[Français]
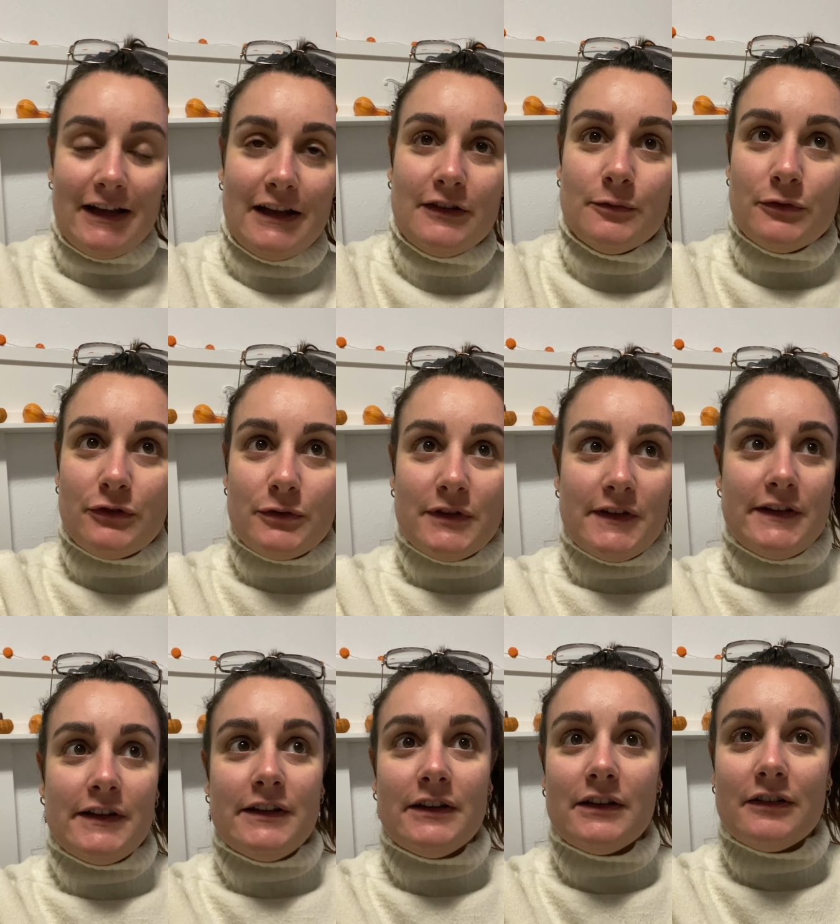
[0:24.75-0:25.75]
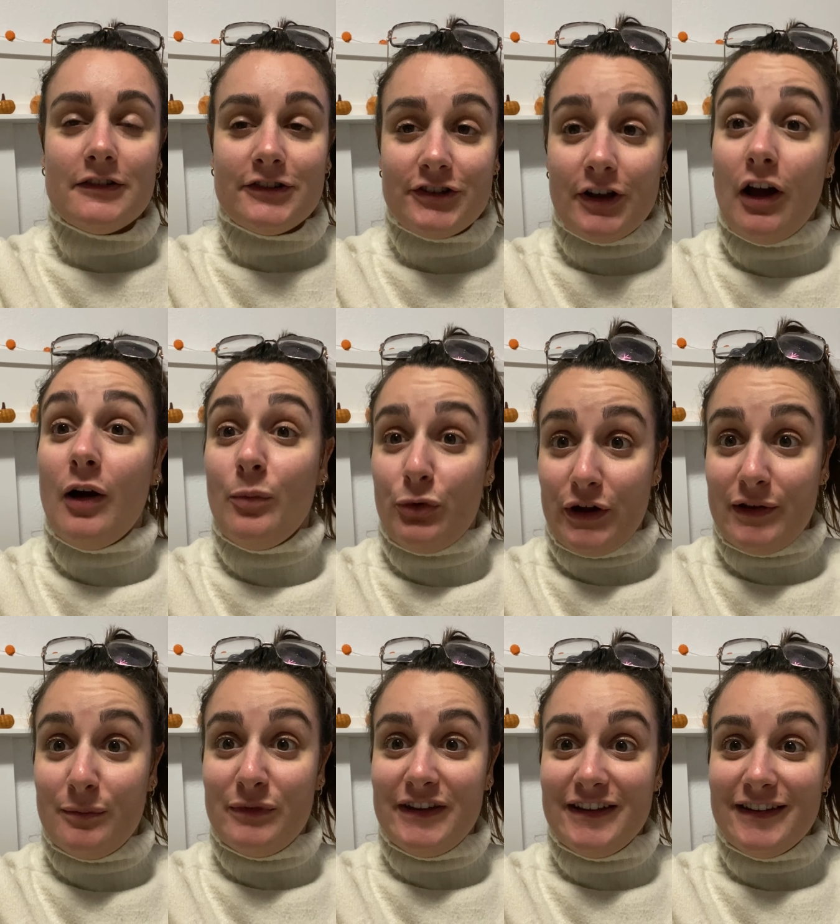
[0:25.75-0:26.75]
Et je me suis dit, j'ai un mois et
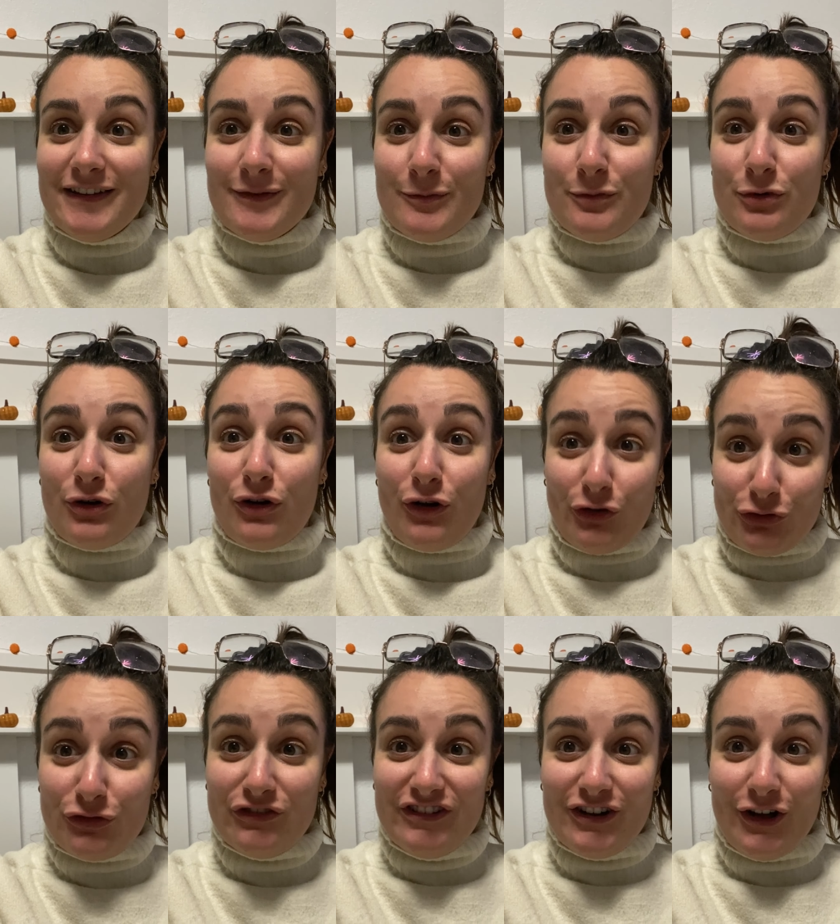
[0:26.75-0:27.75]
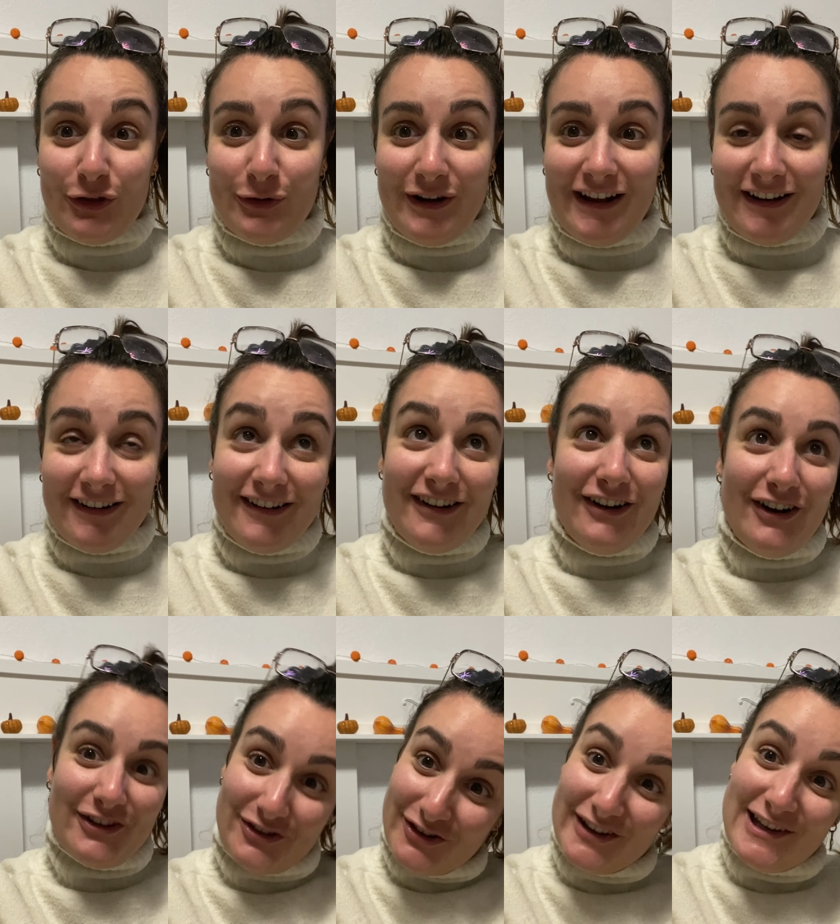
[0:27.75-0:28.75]
demi pour leur sauver leur Noël,
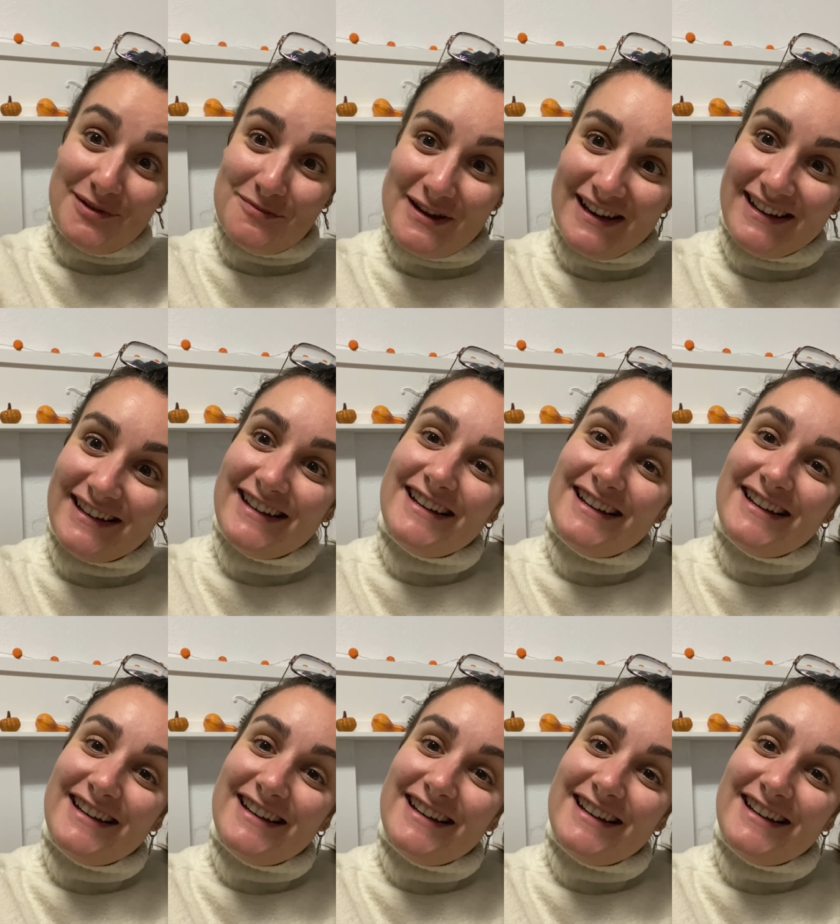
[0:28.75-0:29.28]
entre guillemets.